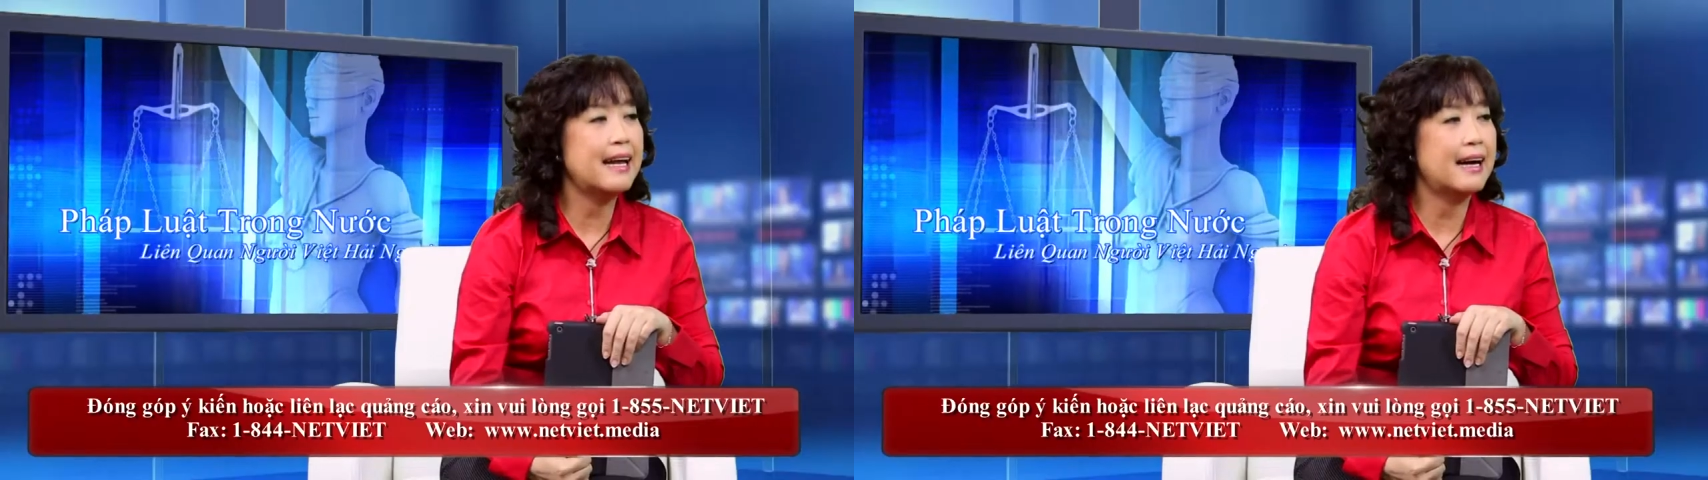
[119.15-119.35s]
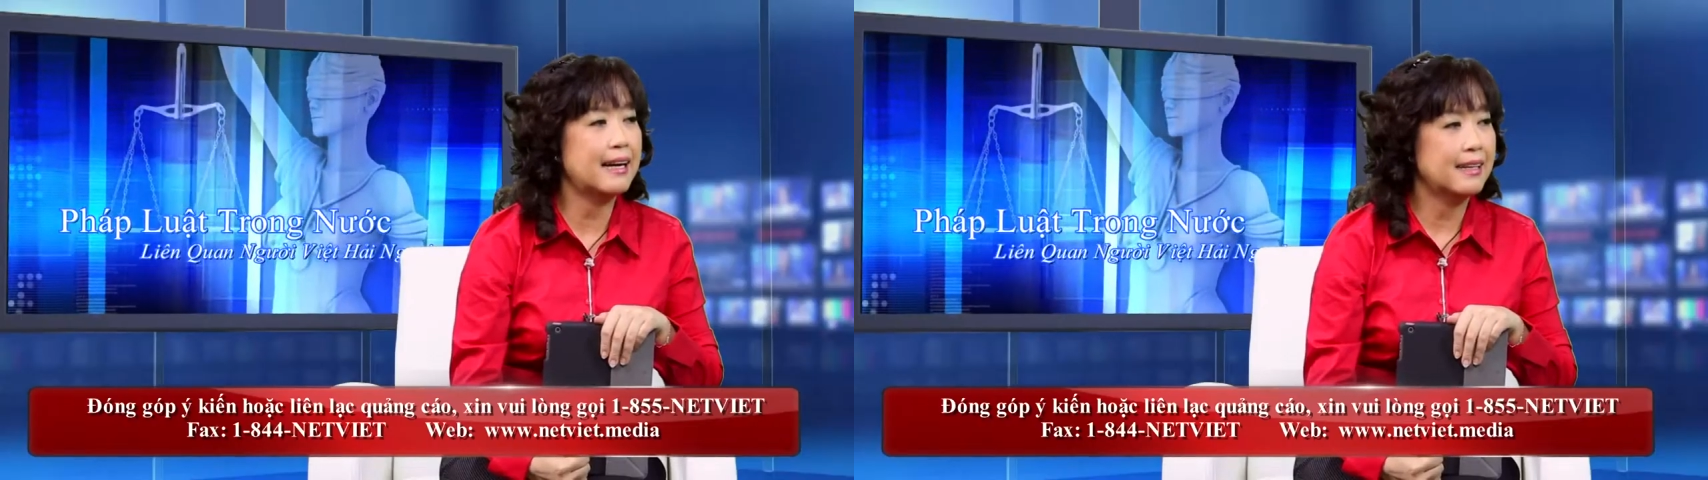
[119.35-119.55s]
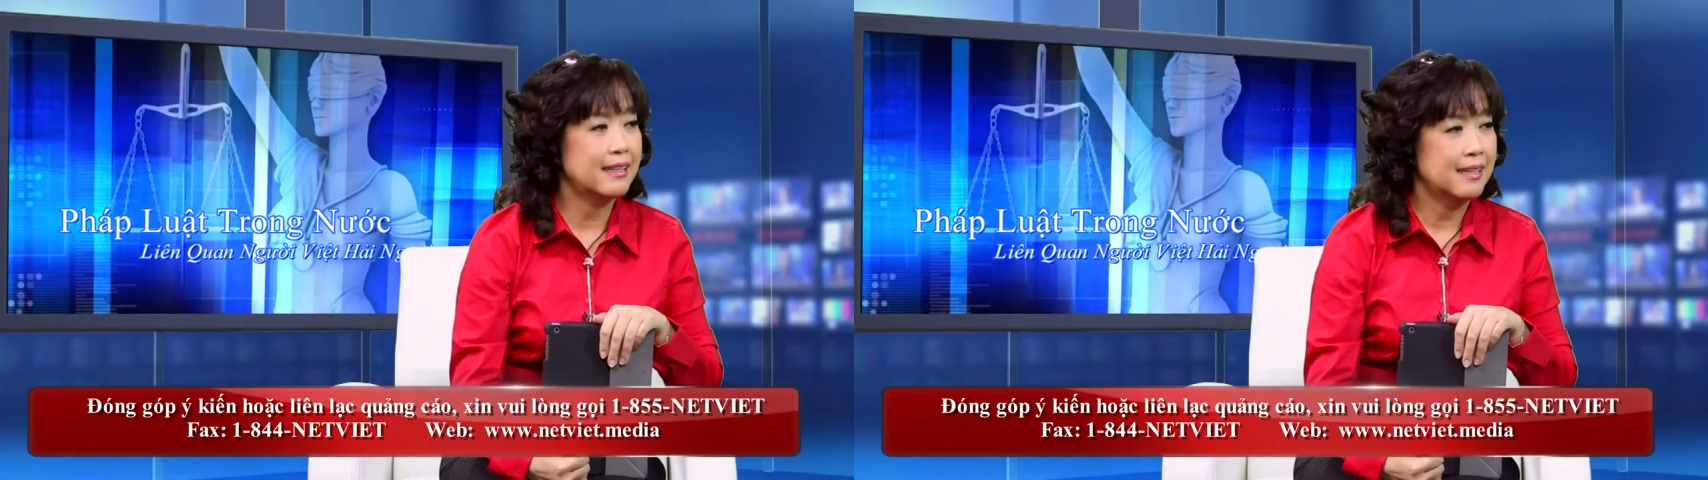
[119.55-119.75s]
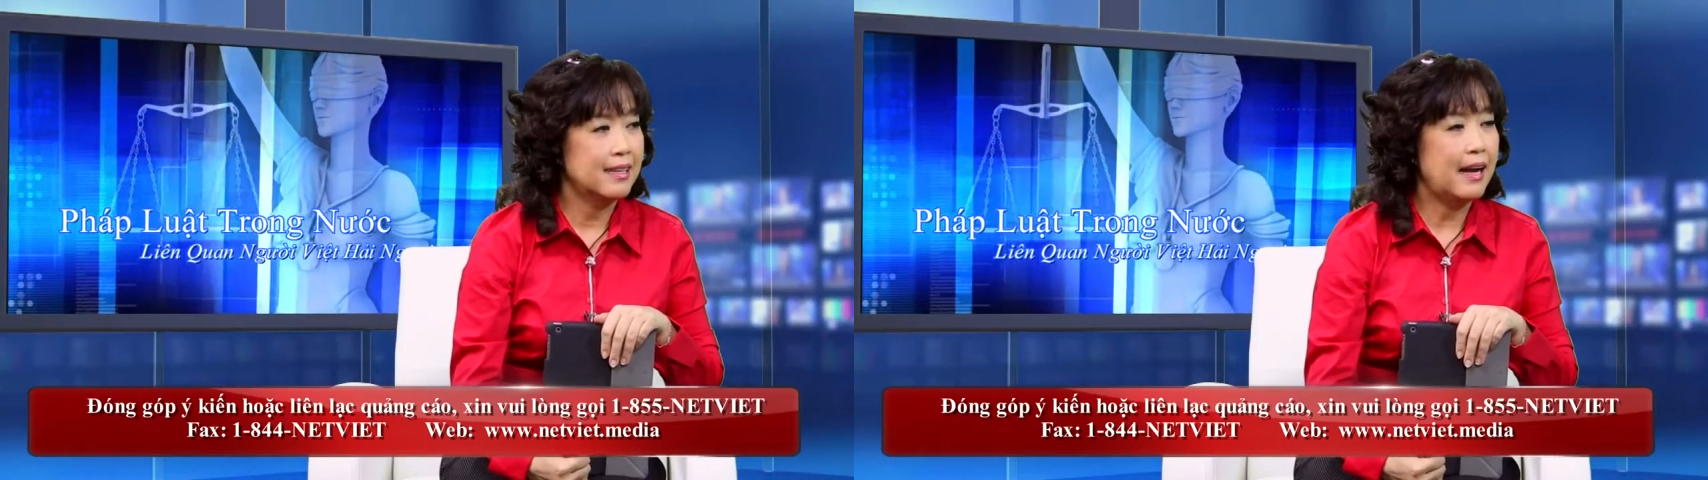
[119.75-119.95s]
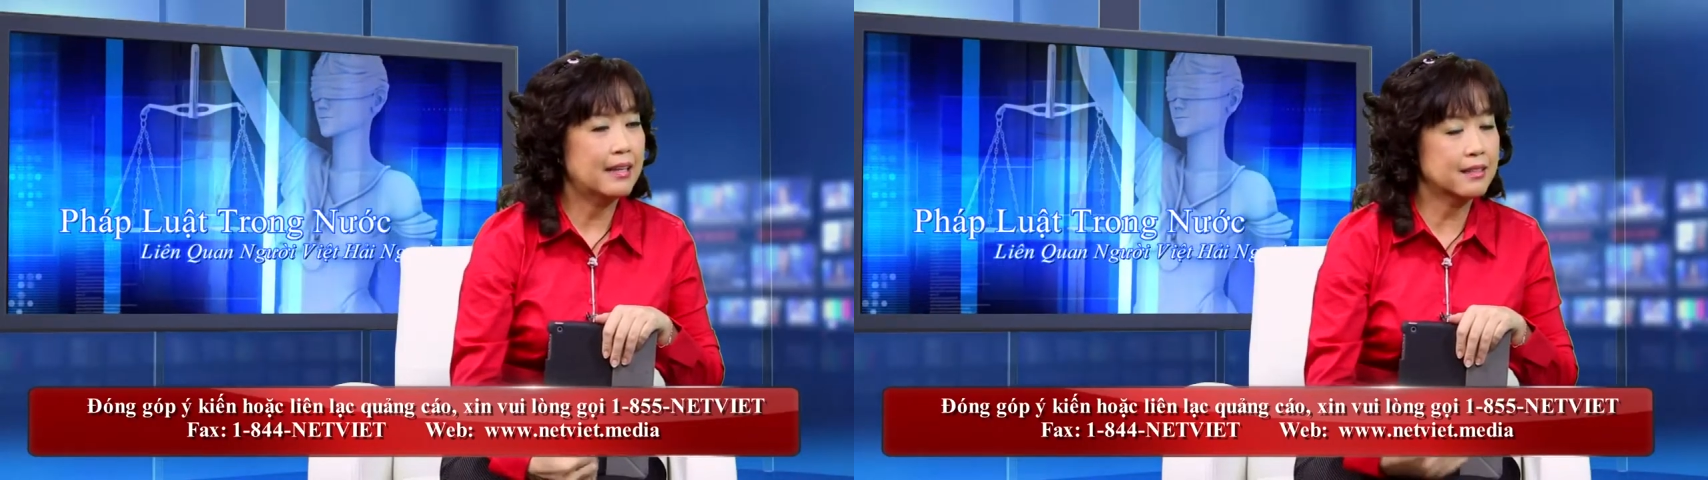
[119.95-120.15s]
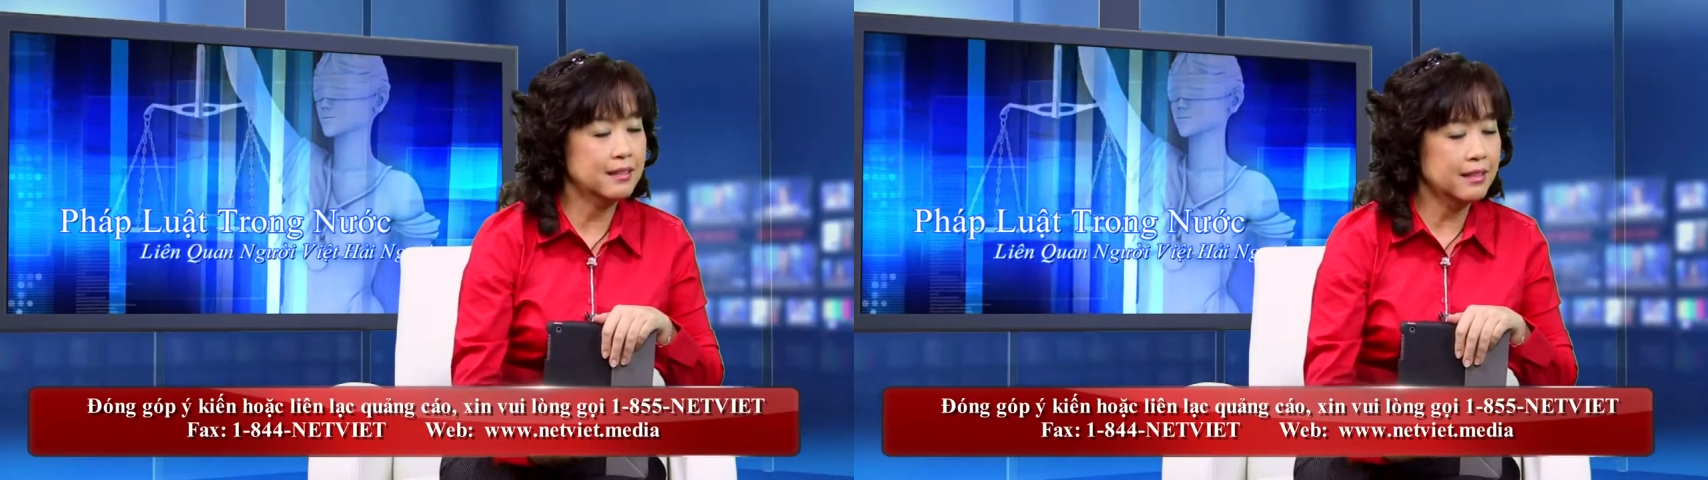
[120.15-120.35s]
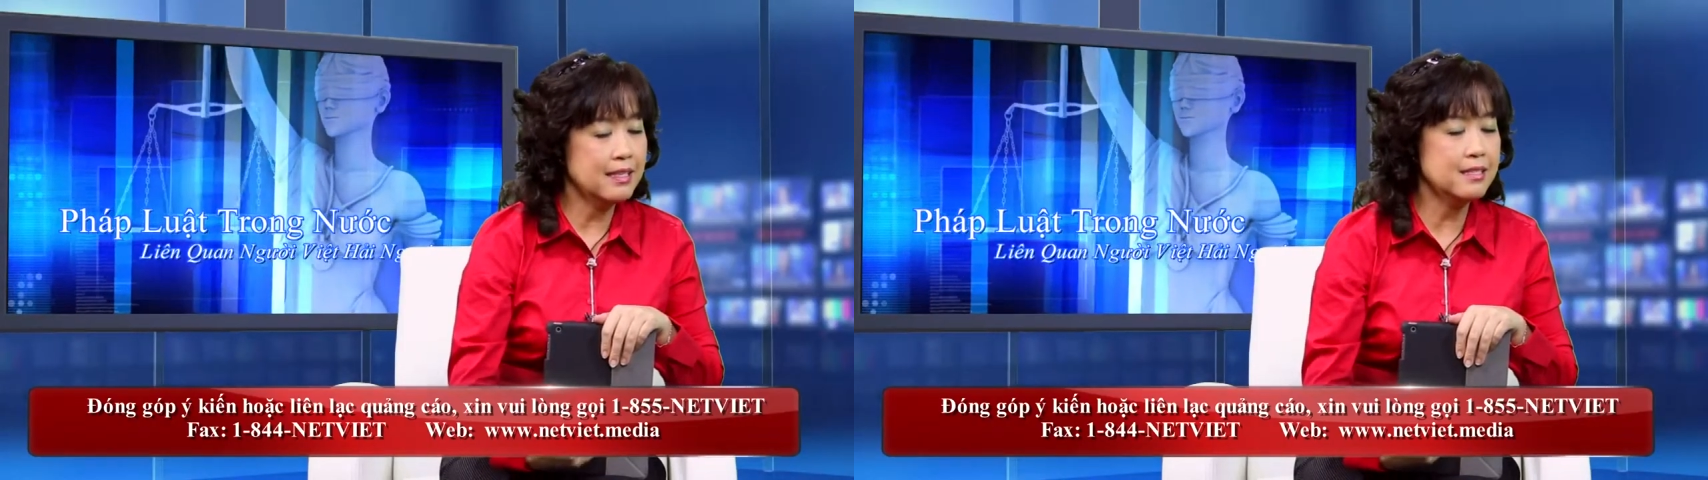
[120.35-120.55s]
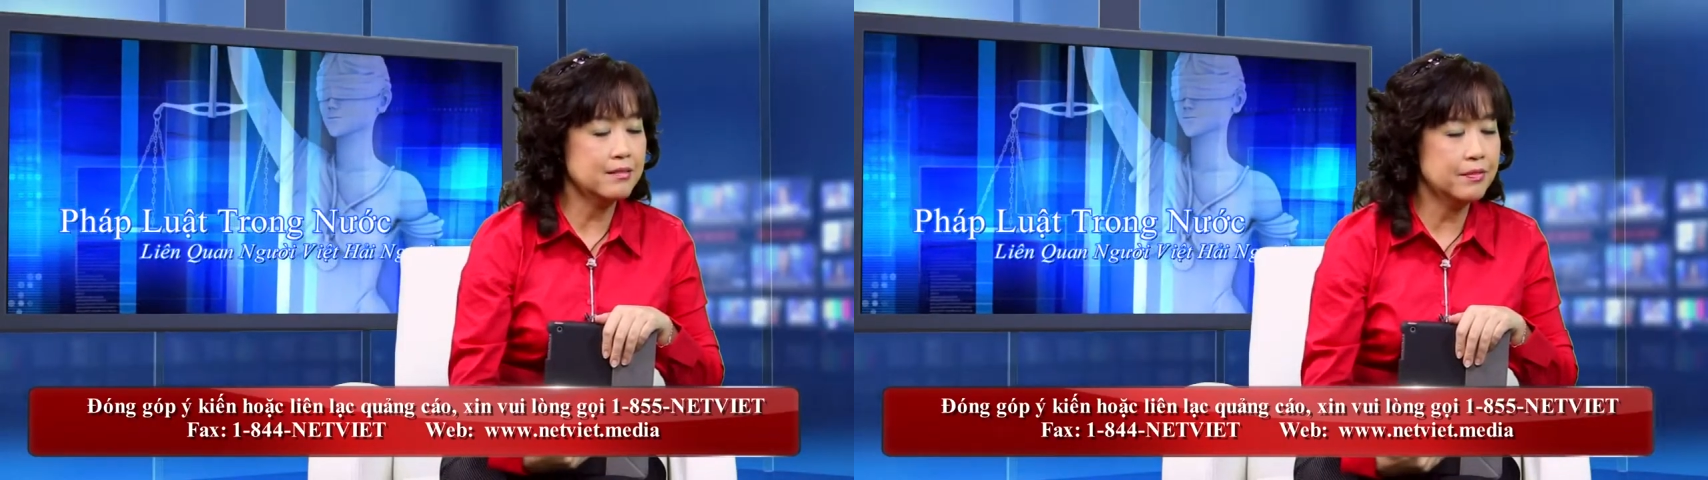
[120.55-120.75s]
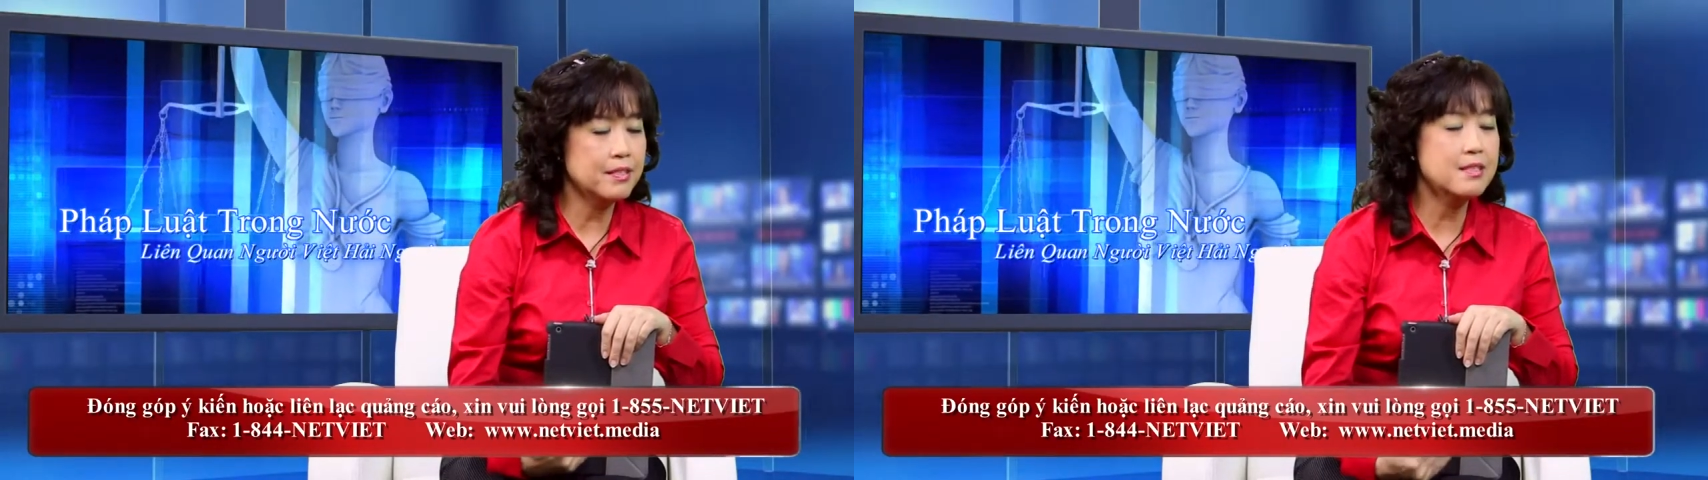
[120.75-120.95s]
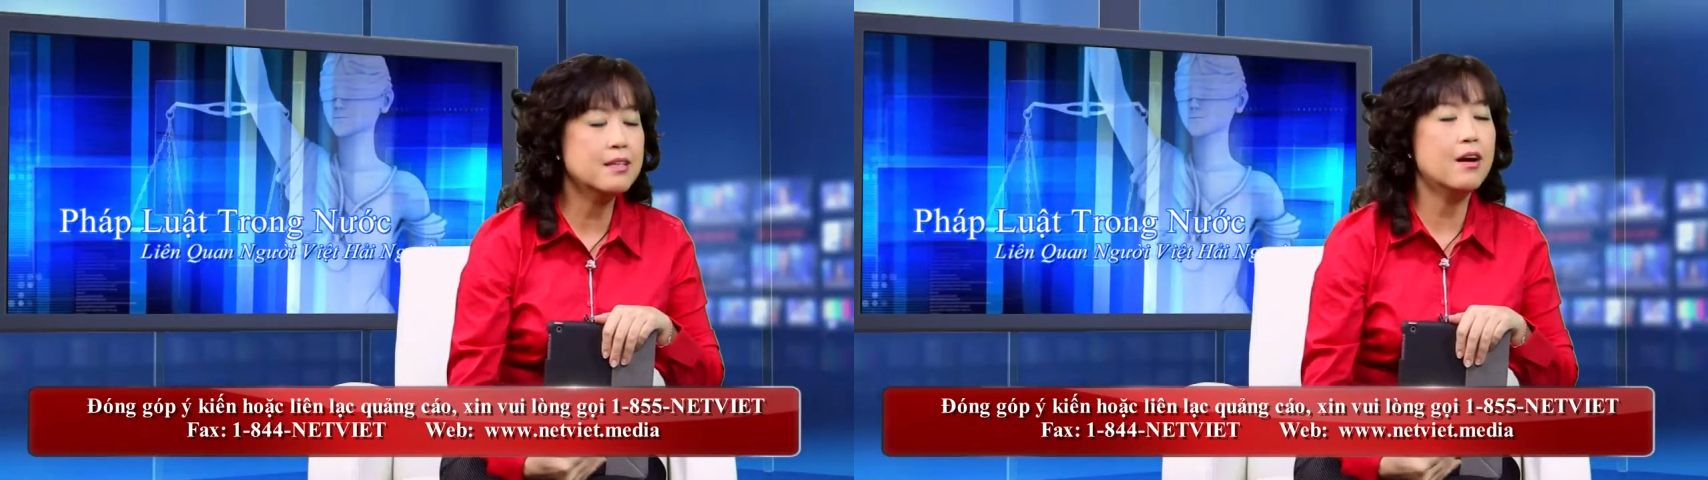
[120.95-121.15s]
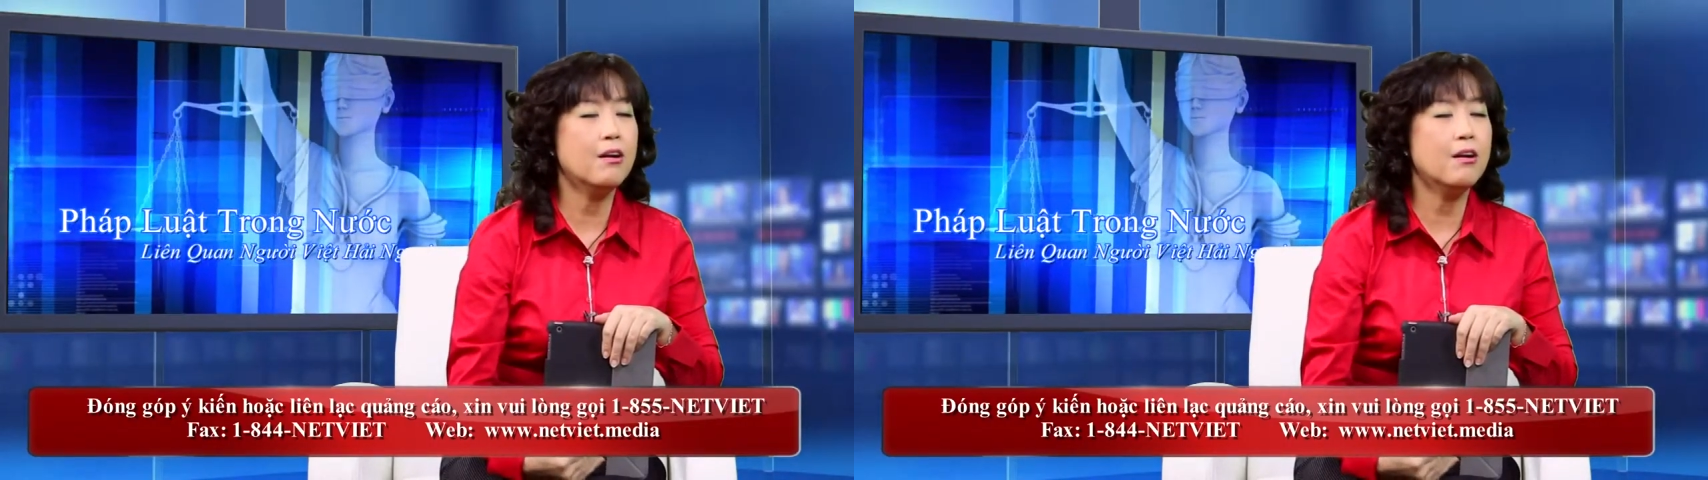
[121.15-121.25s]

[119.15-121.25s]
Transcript: là à, từ cái sự phân chia